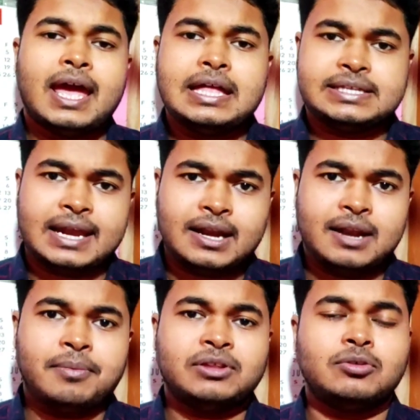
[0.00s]
এই
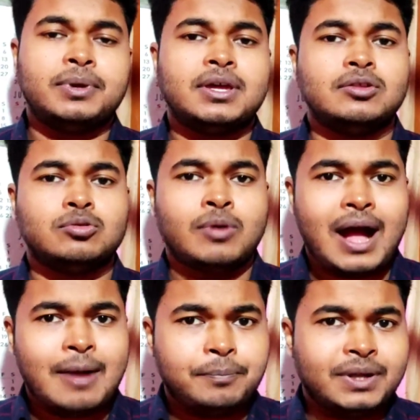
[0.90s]
চ্যানেলের মাধ্যমে কিন্তু
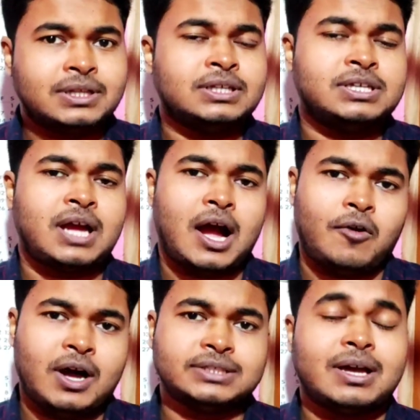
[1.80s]
আপনাদের যে
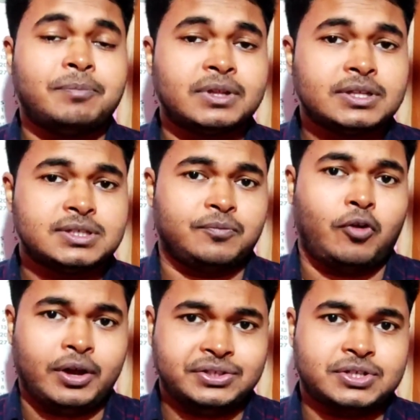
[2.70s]
আওয়াজ আপনাদের যে
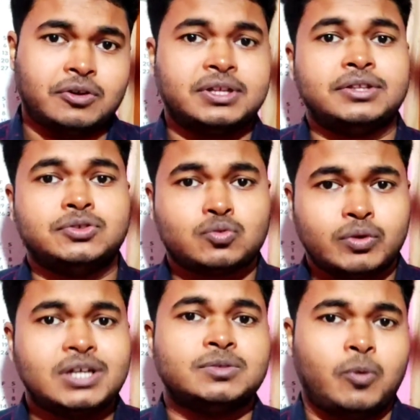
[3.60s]
ভয়েসটা অর্থাৎ
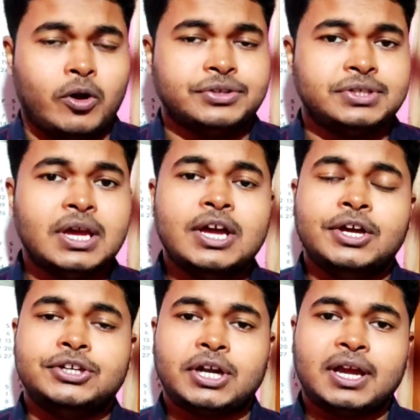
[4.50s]
স্টুডেন্টস ভয়েস
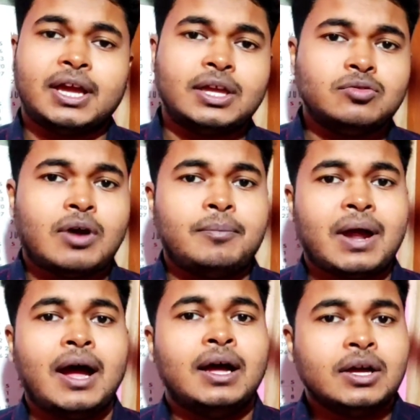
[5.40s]
সেটাকে কিন্তু
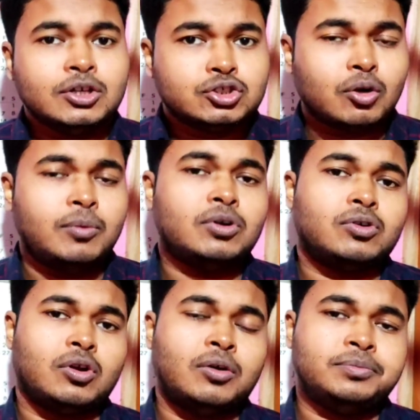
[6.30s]
আমরা
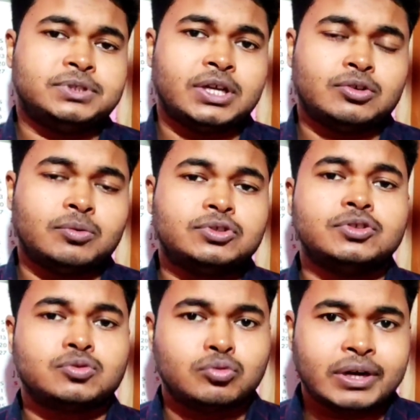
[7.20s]
সমগ্র যে সমস্ত
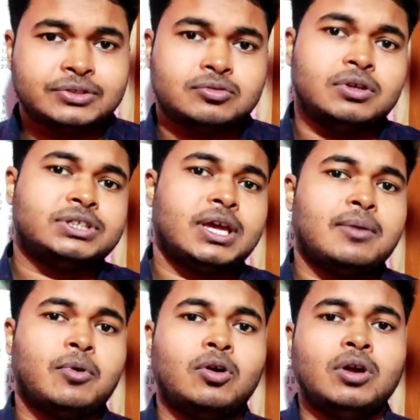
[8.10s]
স্টুডেন্টস রয়েছে
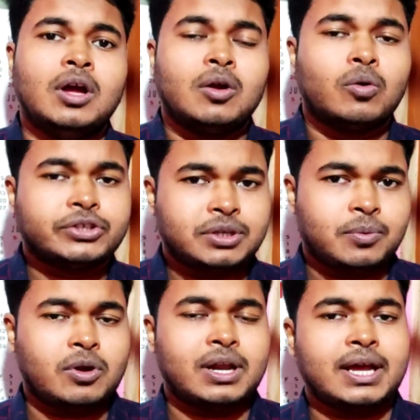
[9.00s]
এবং
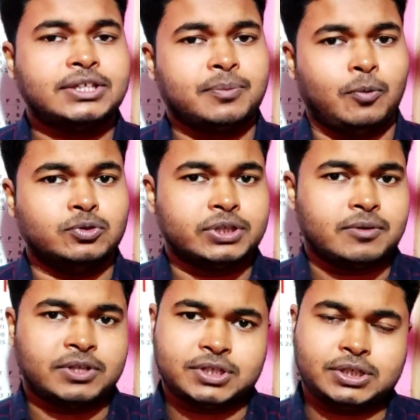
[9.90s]
কর্তৃপক্ষের কাছে পৌঁছে
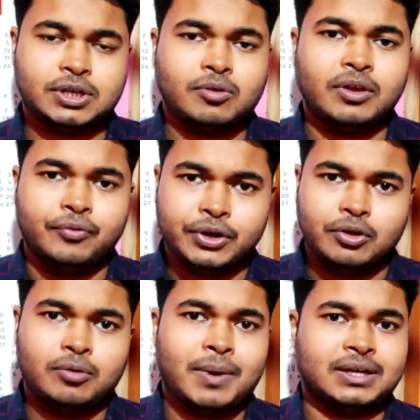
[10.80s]
দেওয়ার চেষ্টা করি
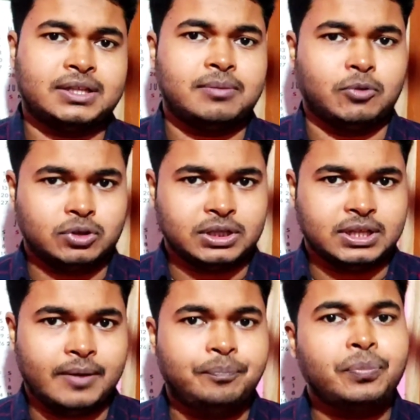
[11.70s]
ভিডিওর বার্তার মধ্যে
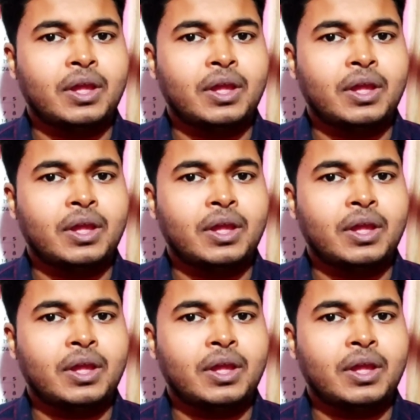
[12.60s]
দিয়ে